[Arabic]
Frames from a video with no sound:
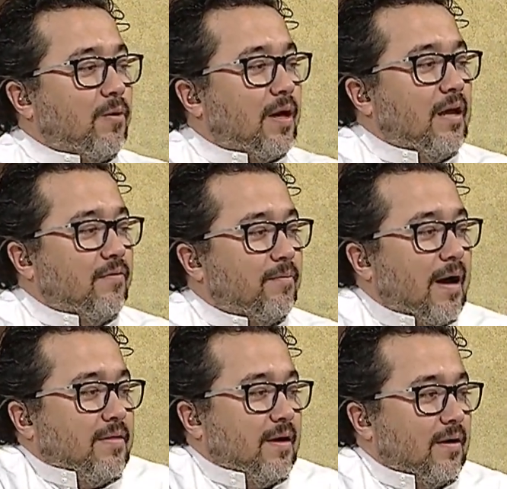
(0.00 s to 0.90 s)
او كيف
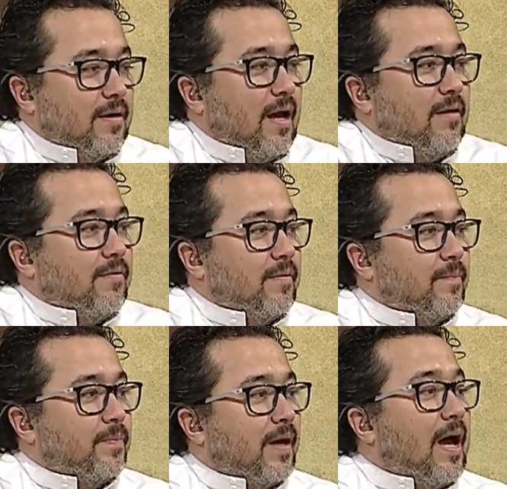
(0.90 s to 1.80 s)
ماذا الثانيه خبر
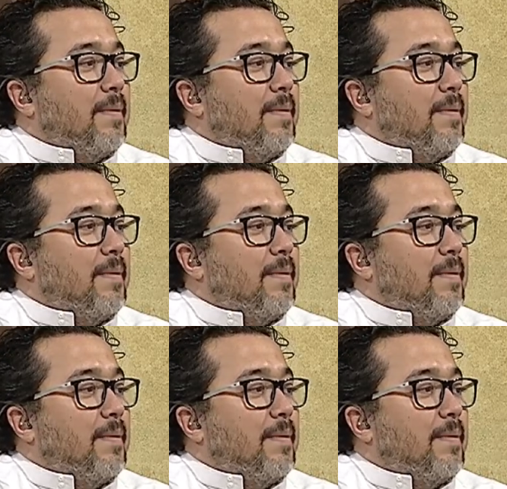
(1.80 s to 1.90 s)
كيف.